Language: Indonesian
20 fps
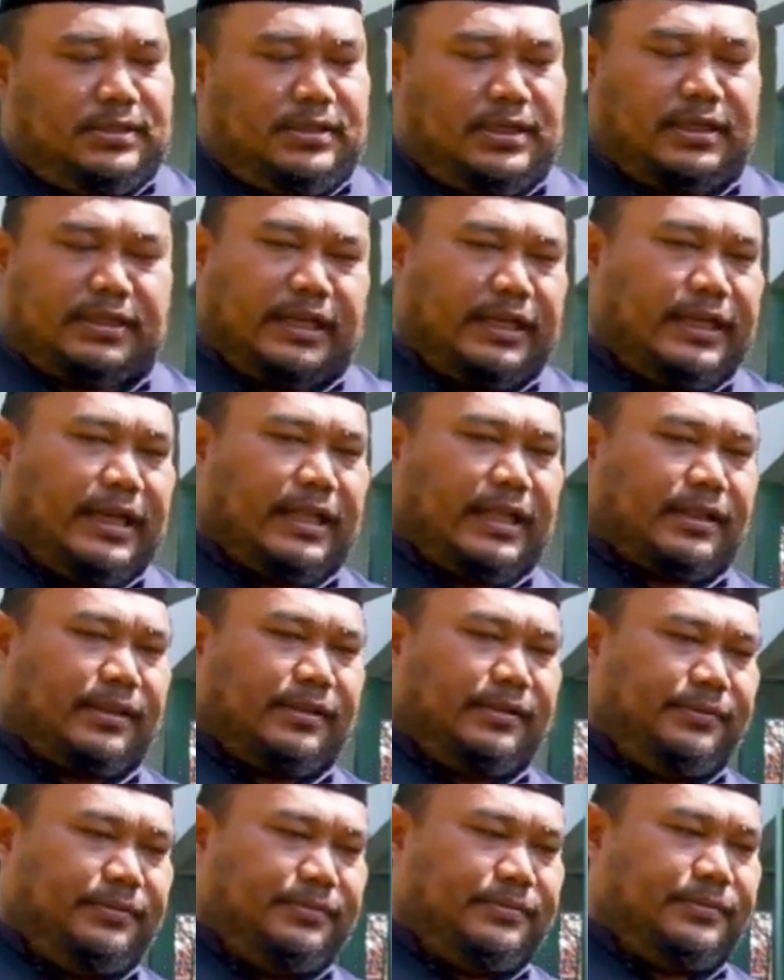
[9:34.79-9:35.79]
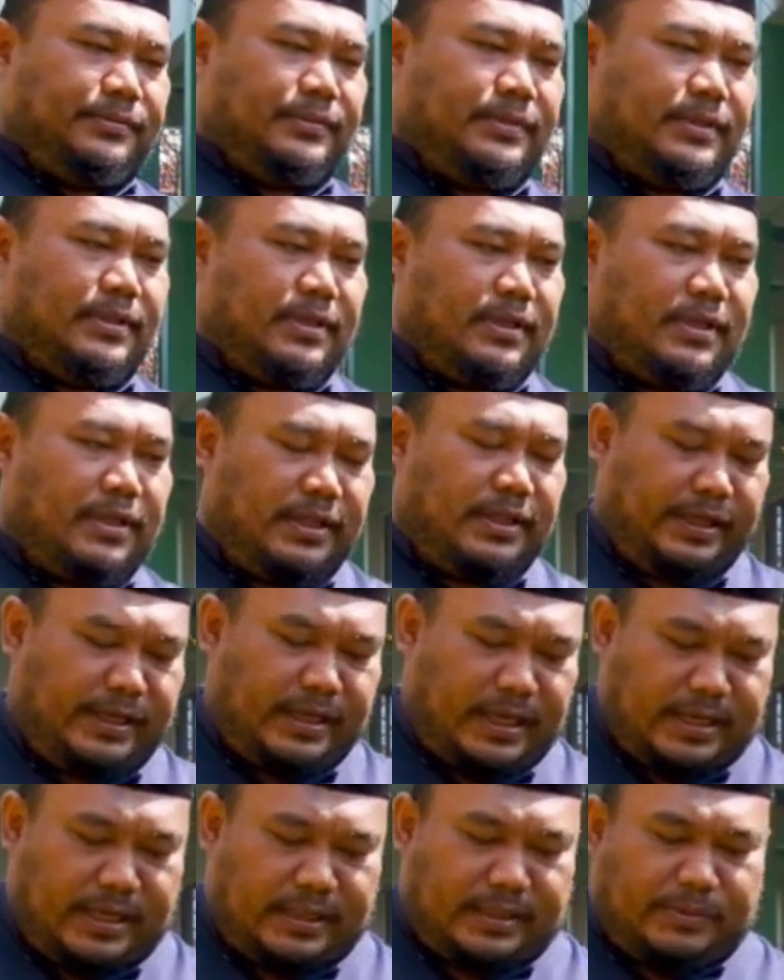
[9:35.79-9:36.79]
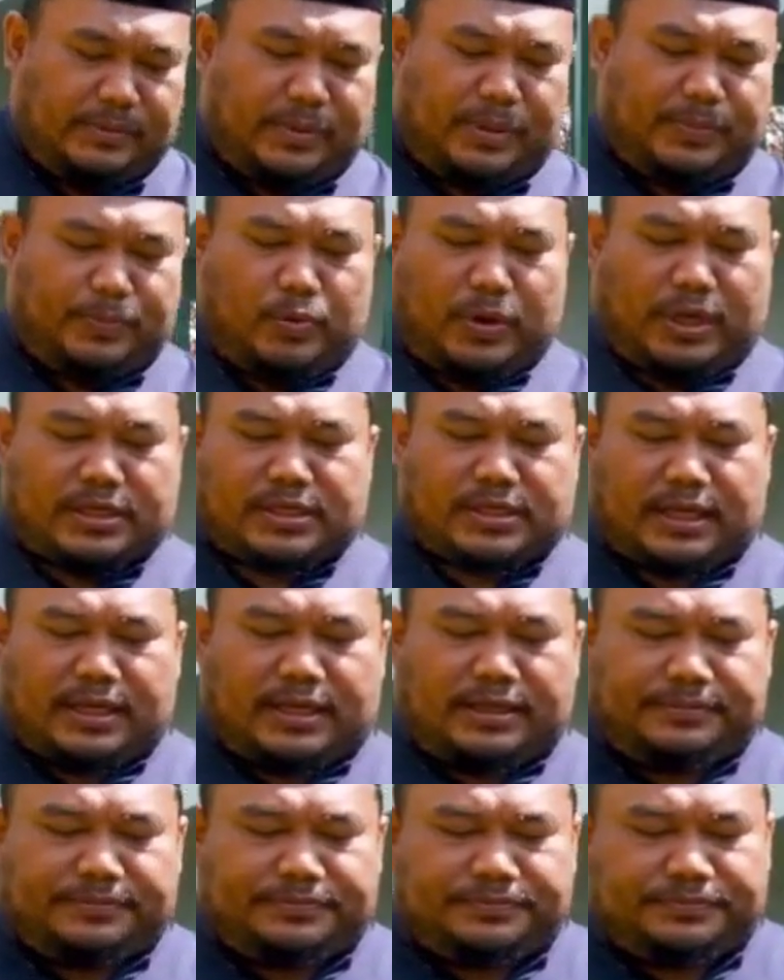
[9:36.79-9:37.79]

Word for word: Kita lihat, ketika kita berpuasa,